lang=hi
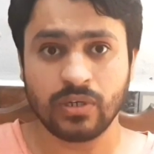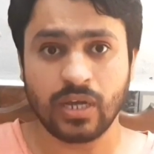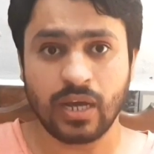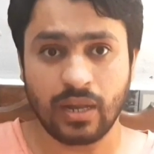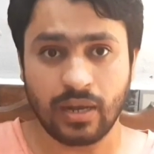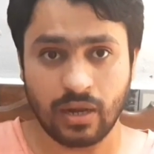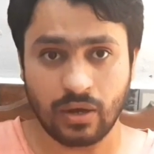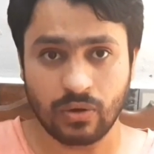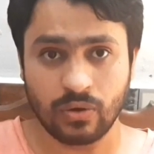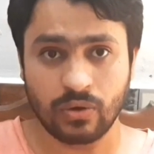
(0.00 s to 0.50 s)
गया
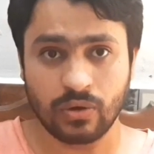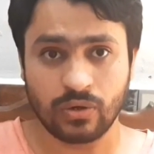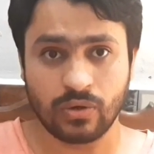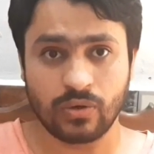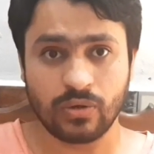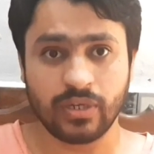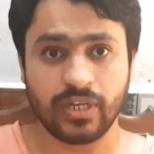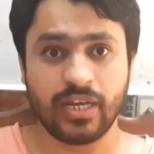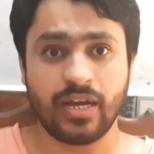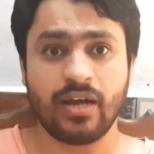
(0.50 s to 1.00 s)
लाहौर
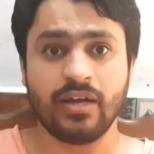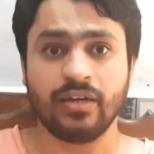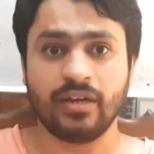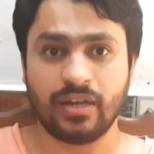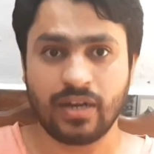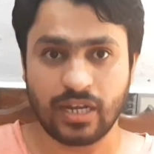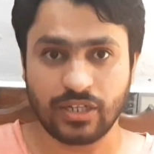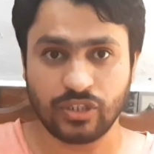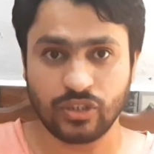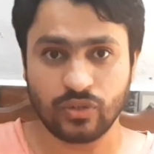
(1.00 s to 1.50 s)
हो गया
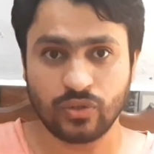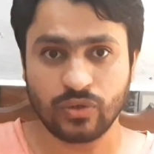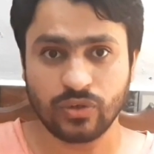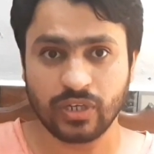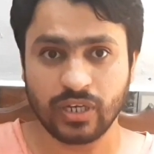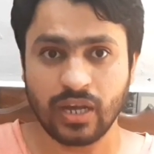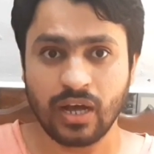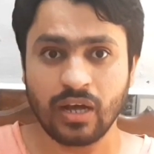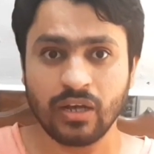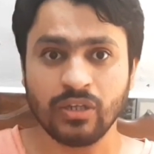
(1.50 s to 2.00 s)
कराची हो
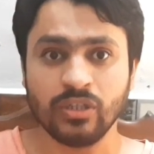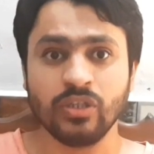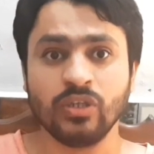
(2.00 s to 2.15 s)
गया